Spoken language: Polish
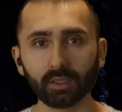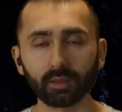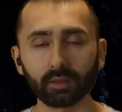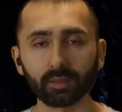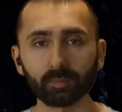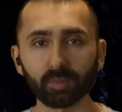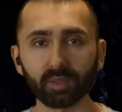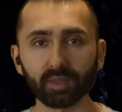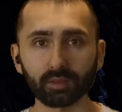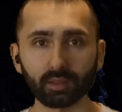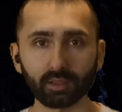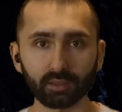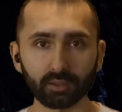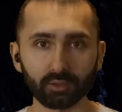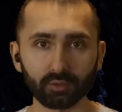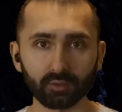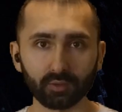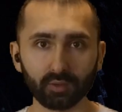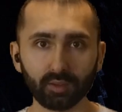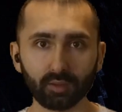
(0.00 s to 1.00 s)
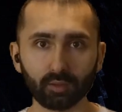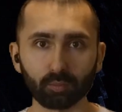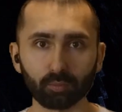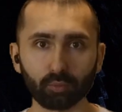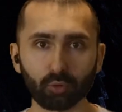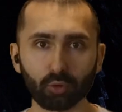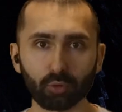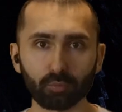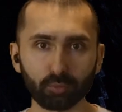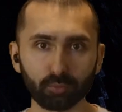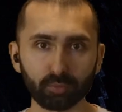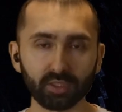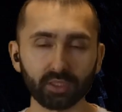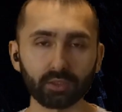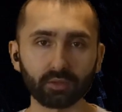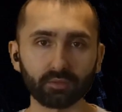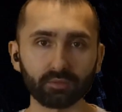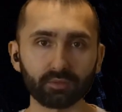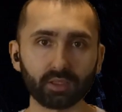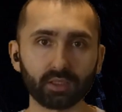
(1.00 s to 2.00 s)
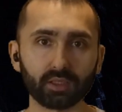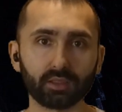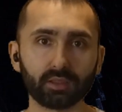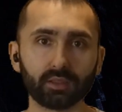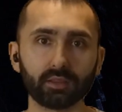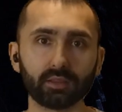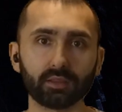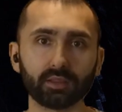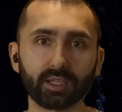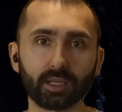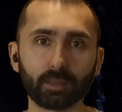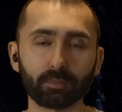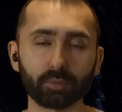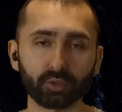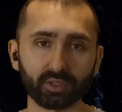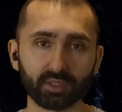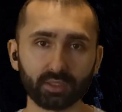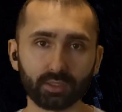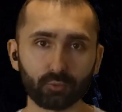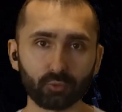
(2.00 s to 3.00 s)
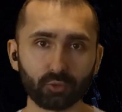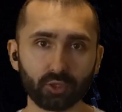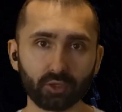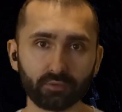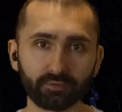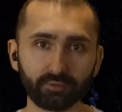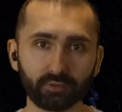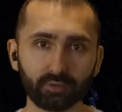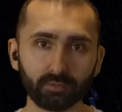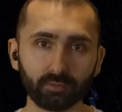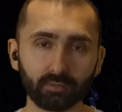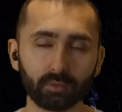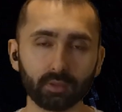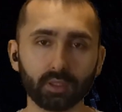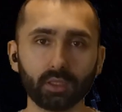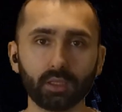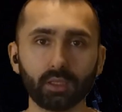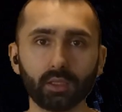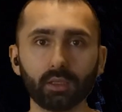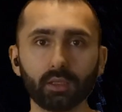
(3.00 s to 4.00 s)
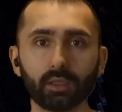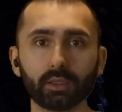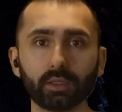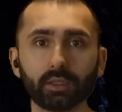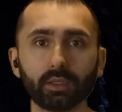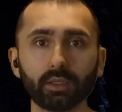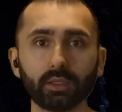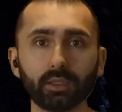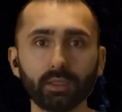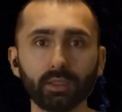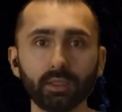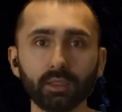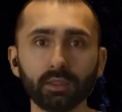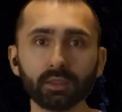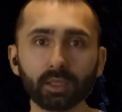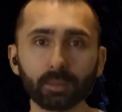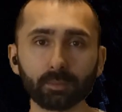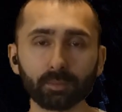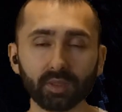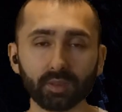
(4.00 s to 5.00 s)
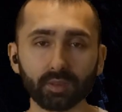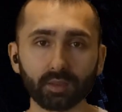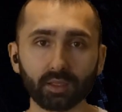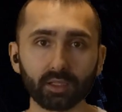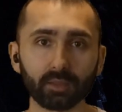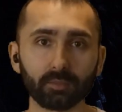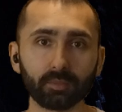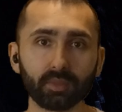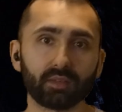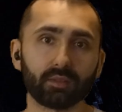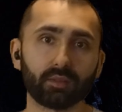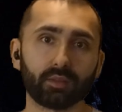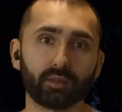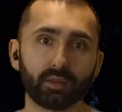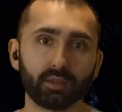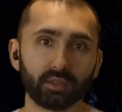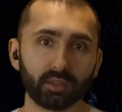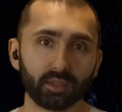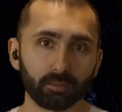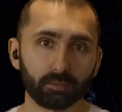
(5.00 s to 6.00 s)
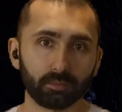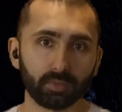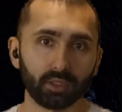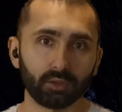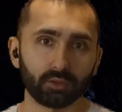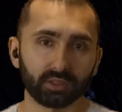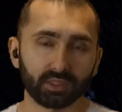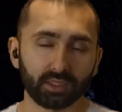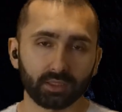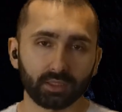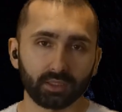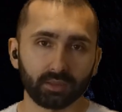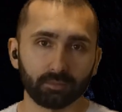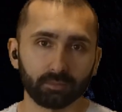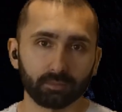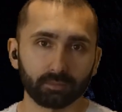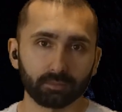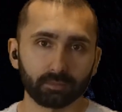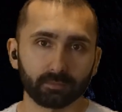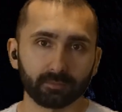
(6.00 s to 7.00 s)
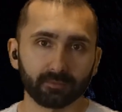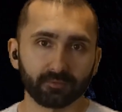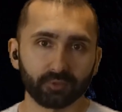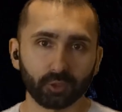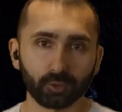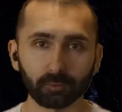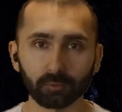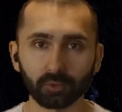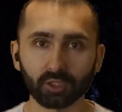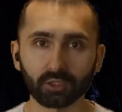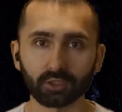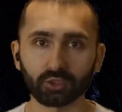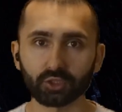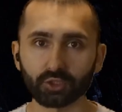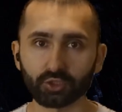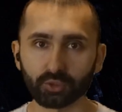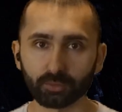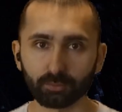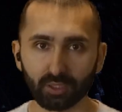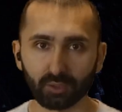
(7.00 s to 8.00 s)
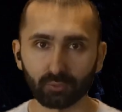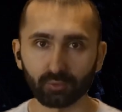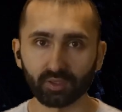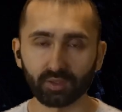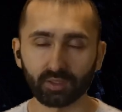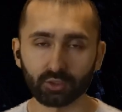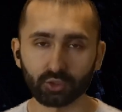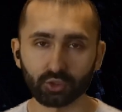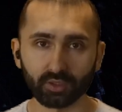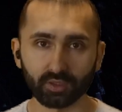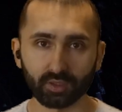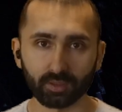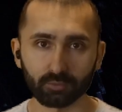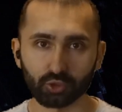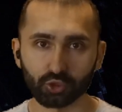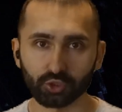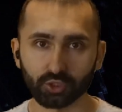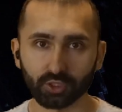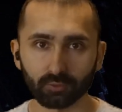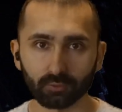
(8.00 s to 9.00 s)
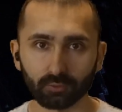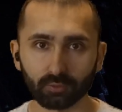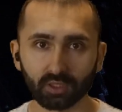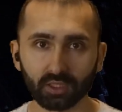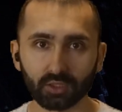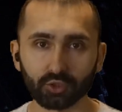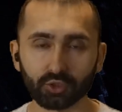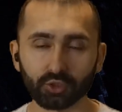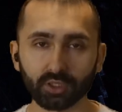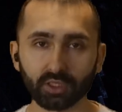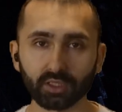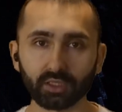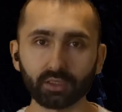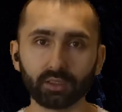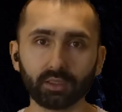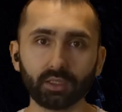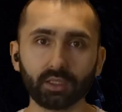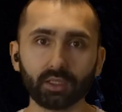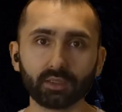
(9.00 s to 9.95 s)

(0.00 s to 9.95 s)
spisali oni i opublikowali raport naukowy i napisali między innymi o takim w gruncie rzeczy mało znaczącym szczególe, że